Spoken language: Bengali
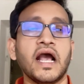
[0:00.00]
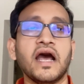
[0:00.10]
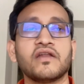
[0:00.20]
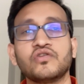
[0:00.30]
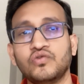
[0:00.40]

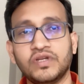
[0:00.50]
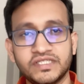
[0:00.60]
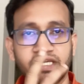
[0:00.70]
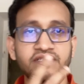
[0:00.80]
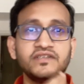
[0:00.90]
আরও দুটো
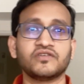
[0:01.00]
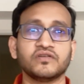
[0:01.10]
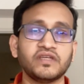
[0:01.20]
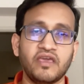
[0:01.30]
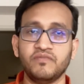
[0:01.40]
চেঞ্জের
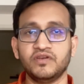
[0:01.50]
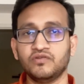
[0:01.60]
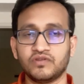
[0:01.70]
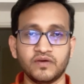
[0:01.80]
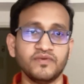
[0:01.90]
কথা এই
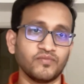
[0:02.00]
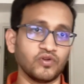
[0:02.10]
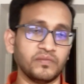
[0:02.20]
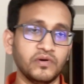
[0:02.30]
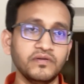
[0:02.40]
ভিডিওতে আমি
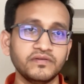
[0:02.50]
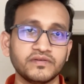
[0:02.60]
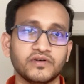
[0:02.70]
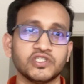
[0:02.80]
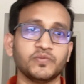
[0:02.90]
বলবো
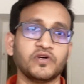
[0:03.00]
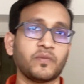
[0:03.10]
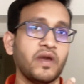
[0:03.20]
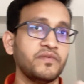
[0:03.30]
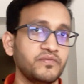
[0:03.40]
গত পর্বে
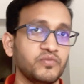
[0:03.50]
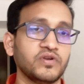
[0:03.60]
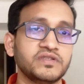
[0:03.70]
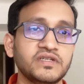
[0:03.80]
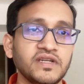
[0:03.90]
আমি
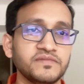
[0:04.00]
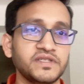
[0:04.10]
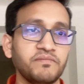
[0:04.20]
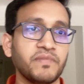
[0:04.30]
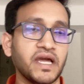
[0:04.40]
বলেছিলাম যে
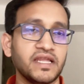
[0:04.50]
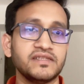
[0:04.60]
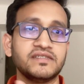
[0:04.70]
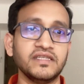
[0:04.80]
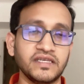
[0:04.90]
বাংলাদেশ
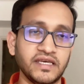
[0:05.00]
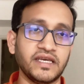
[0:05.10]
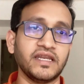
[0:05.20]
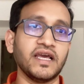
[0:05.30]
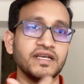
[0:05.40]
থেকে
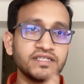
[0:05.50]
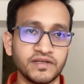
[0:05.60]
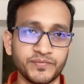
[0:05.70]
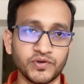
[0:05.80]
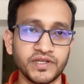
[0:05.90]
এখানে আসার
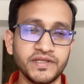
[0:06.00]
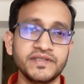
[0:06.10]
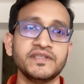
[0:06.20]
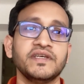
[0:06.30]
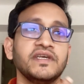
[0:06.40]
পরে
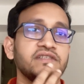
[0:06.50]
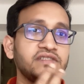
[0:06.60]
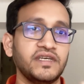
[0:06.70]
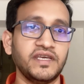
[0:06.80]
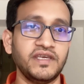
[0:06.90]

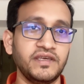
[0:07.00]
যেই